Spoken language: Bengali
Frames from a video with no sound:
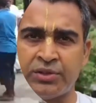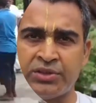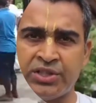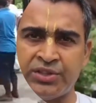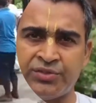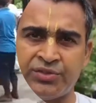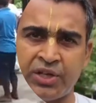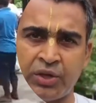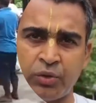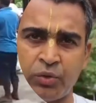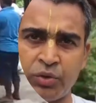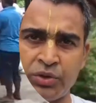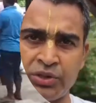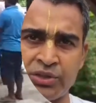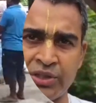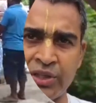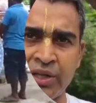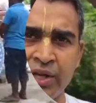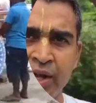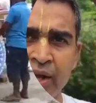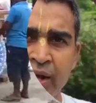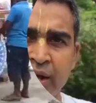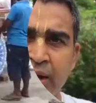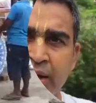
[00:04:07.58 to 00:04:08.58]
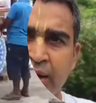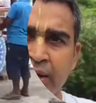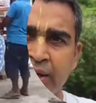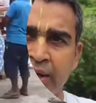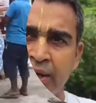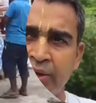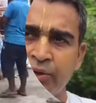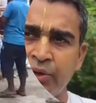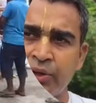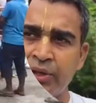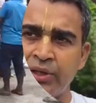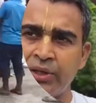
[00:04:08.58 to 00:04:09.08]
চেষ্টা করছি
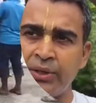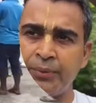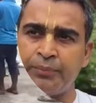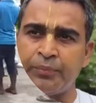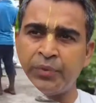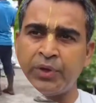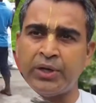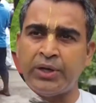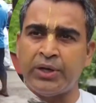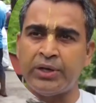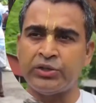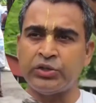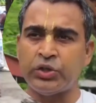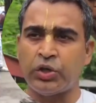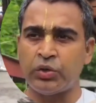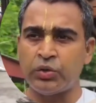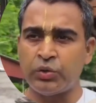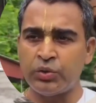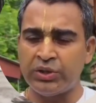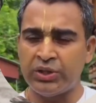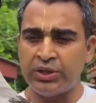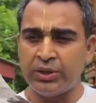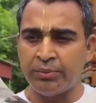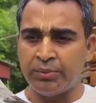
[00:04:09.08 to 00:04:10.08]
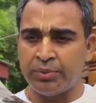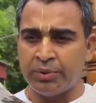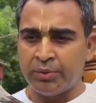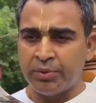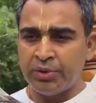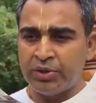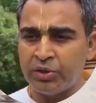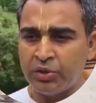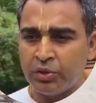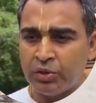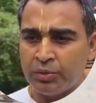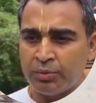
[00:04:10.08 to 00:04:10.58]
কেন কি যখনই
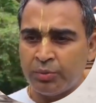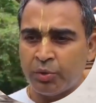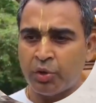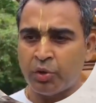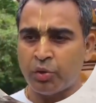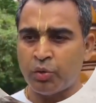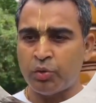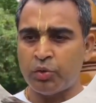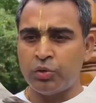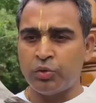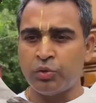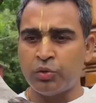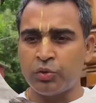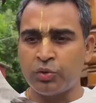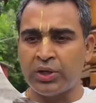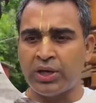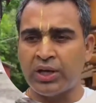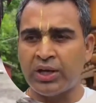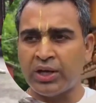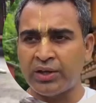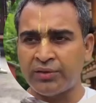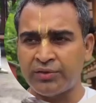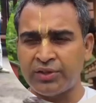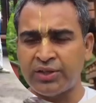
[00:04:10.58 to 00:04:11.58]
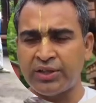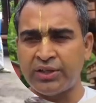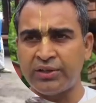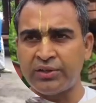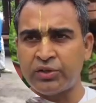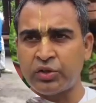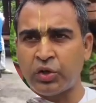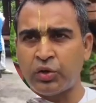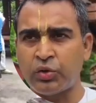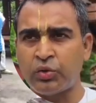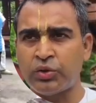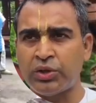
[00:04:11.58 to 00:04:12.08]
বিভিন্ন বড় লোকরা আসেন
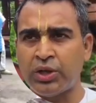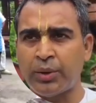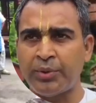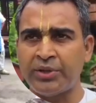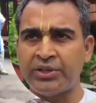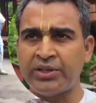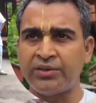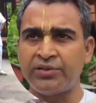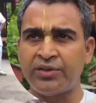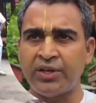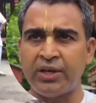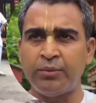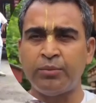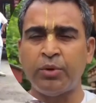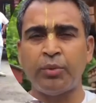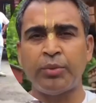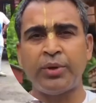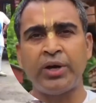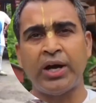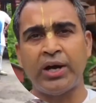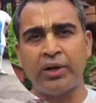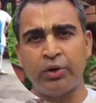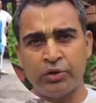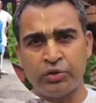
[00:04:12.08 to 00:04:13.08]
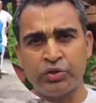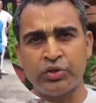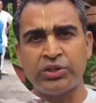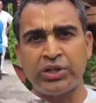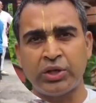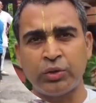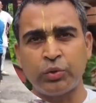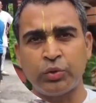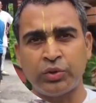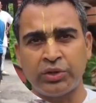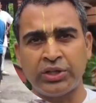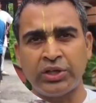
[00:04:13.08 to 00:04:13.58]
তখন আমাদের সেইভাবে
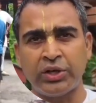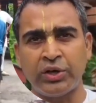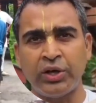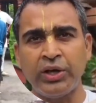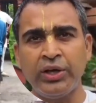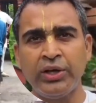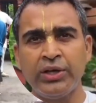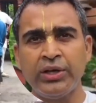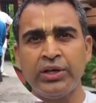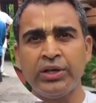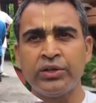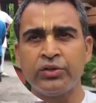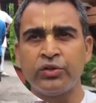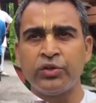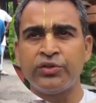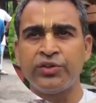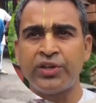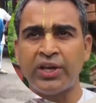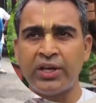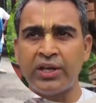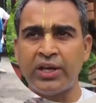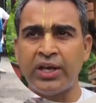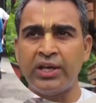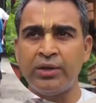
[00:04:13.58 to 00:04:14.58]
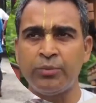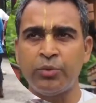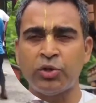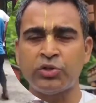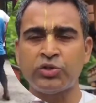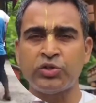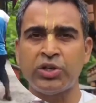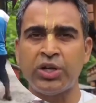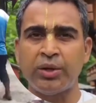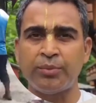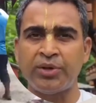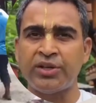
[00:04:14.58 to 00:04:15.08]
আয়োজনটা করতে হয় তো সেই এই
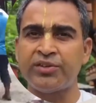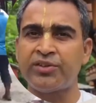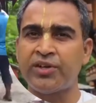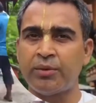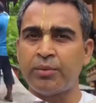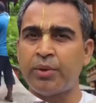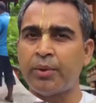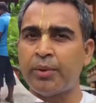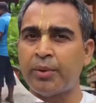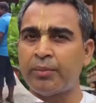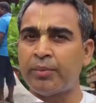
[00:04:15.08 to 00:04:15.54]
বছর আমরা সেইভাবে